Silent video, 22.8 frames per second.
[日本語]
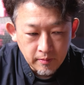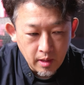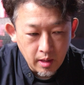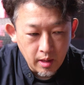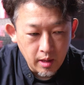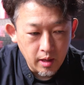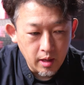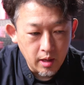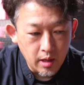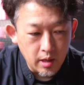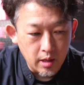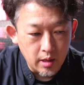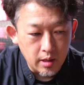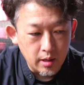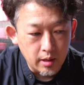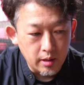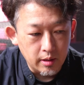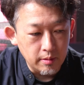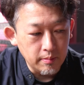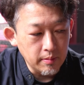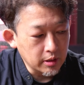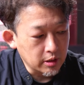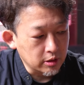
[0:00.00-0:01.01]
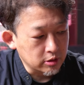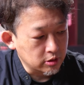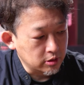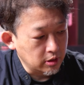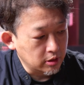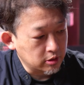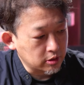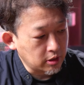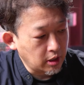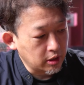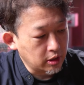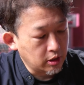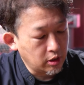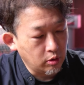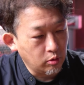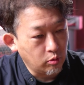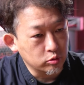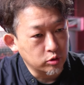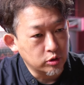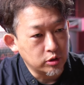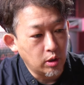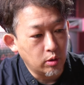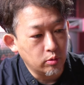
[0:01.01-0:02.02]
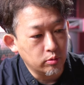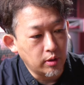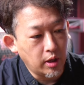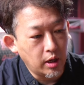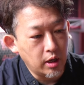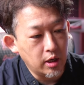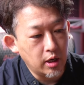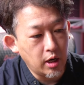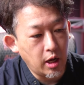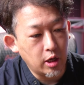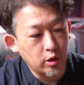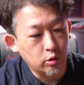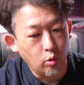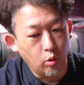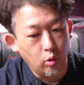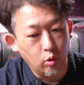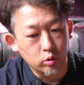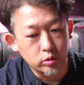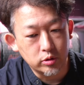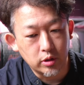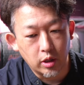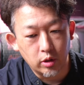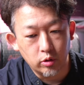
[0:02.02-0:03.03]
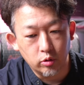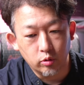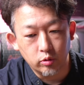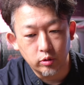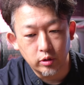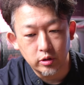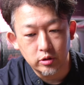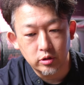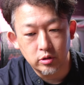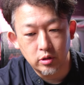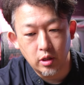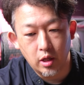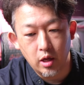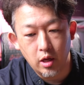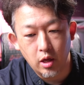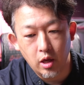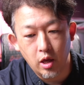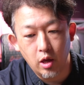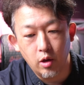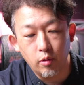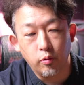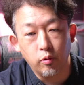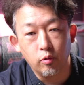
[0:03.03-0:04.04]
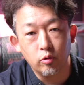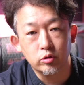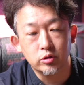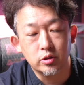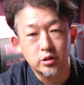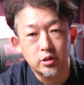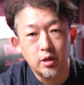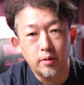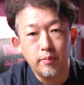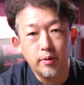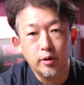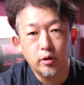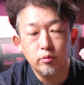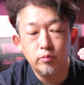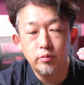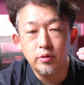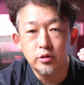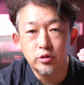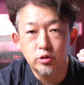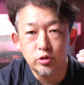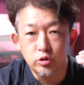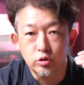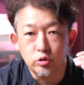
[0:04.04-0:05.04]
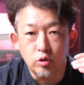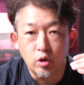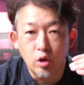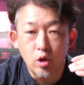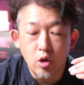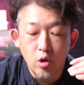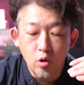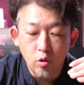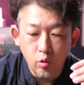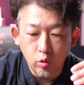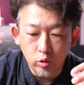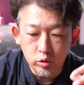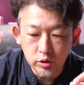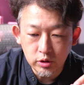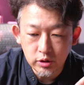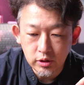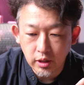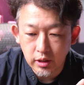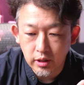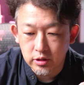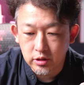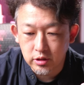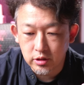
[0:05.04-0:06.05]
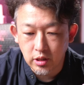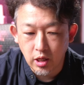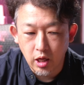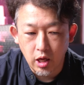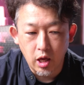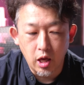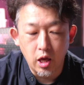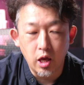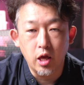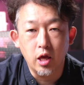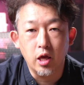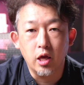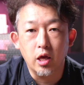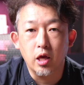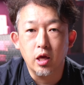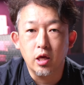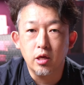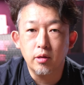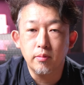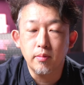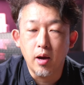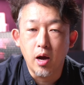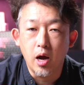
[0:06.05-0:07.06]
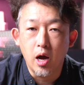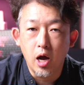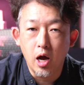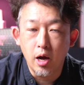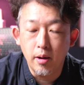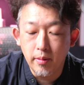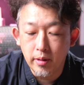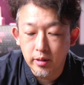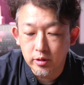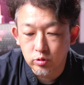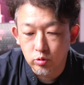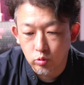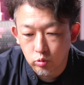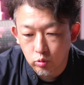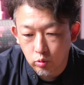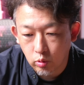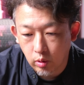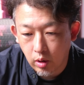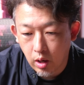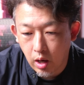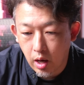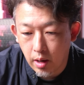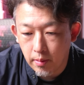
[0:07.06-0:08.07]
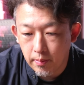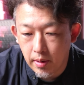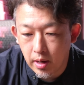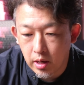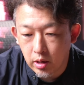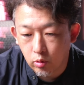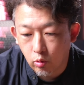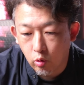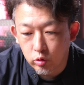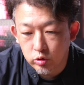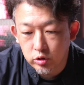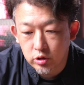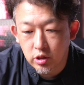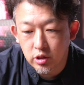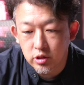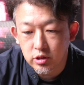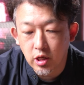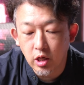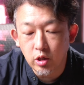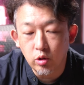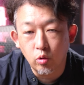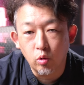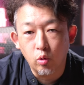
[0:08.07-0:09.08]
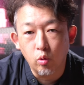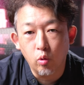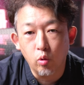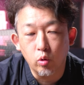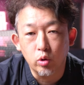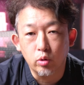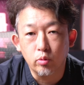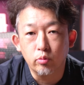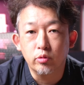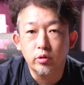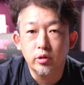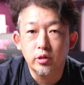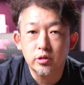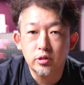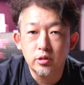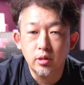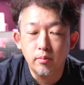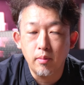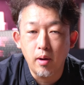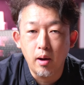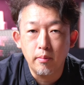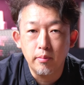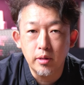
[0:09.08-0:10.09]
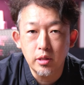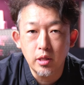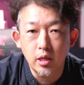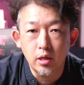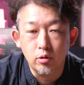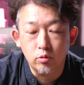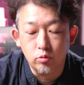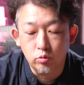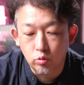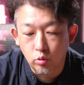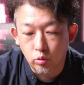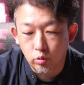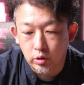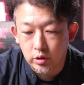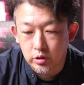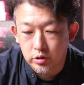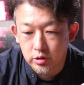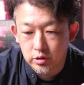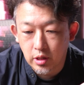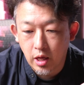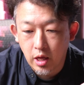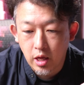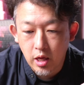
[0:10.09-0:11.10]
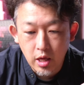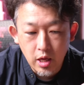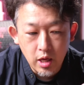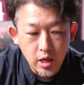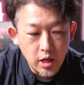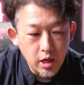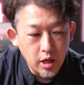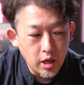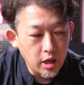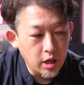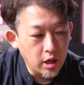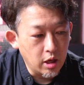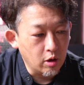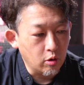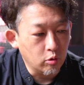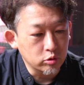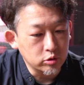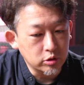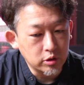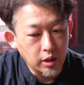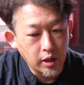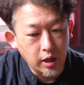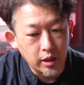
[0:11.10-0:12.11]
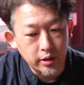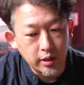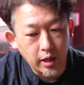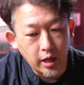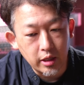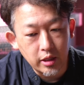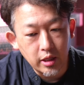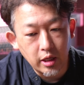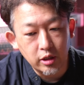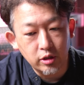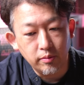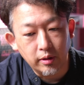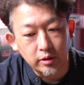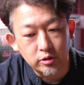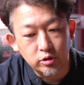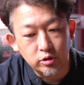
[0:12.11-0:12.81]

今ですね、使っているこちらのNANLITEさんのですね、フォルザ 300B2。こちらですね、今、Amazon とか、公式サイトの方でもですね、見ているとですね、こちらがだいたい今